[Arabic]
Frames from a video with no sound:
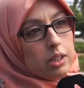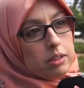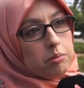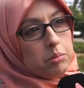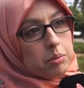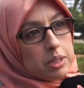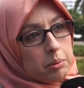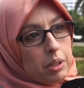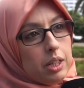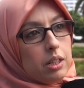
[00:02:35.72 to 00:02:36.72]

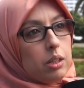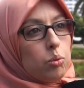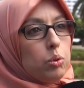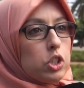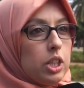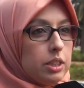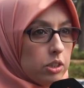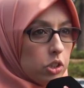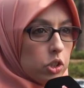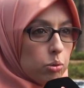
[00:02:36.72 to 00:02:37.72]
مناصب القرار ولا شحال
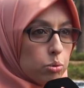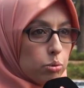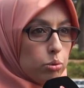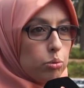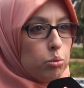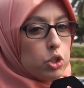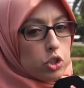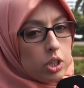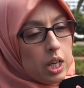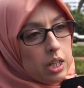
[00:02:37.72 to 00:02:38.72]
ديال الرجال وصلوا
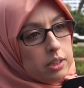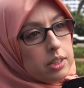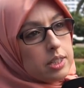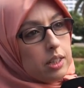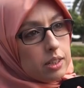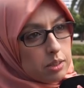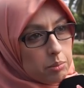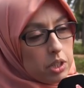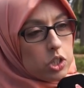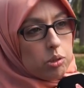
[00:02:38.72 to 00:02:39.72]
واش النساء اكثر من
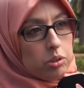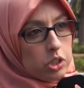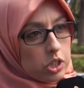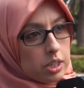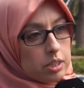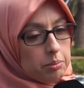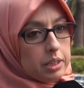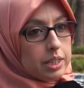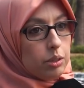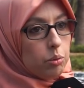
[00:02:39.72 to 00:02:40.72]
الرجال ولا الرجال اكثر من
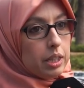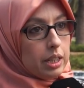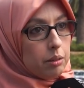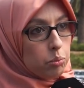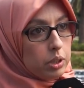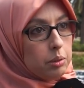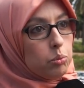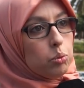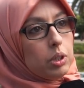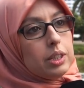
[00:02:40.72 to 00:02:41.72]
النساء ولكن المهم
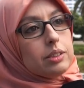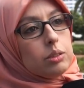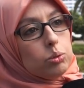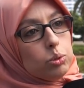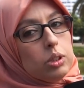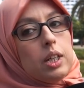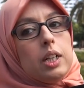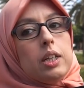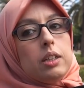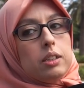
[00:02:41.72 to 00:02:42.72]
هو انه
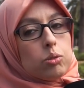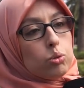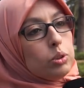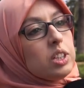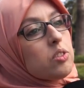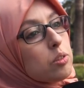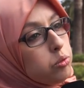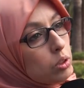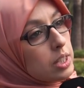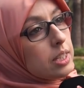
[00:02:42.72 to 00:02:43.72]
آه، تكون نفس
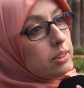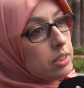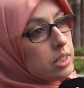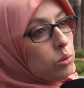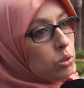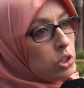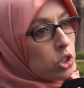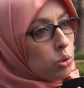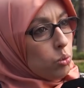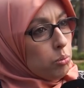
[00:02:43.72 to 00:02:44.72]
الفرص عند النساء
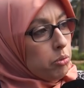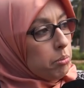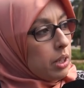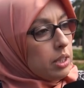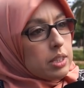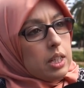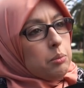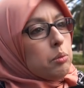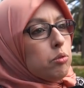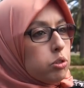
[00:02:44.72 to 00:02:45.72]
والرجال والمراه
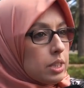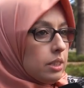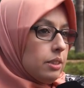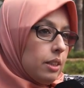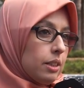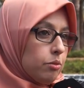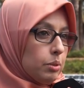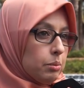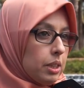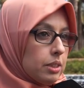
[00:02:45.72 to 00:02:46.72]
تتعامل بالفرصه ديالها كيف
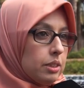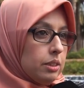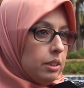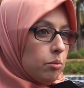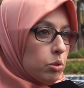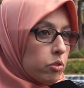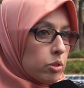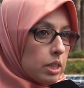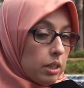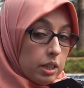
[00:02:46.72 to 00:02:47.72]
ما بغات يعني
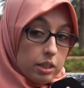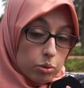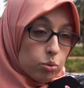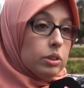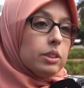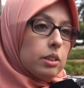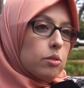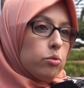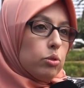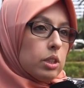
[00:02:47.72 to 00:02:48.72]
الفرصه غير هي تكون عندها
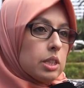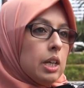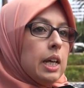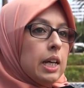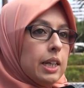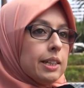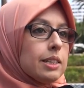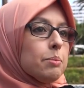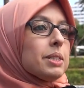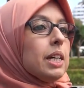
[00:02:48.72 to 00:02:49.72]
نفس الفرص ان
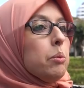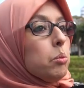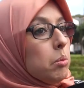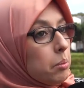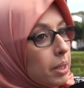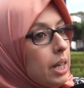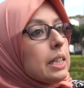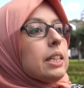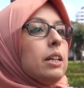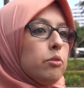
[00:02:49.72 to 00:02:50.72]
يتم التعامل مع المراه
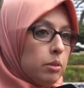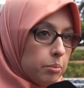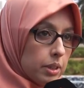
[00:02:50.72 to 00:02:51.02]
كيف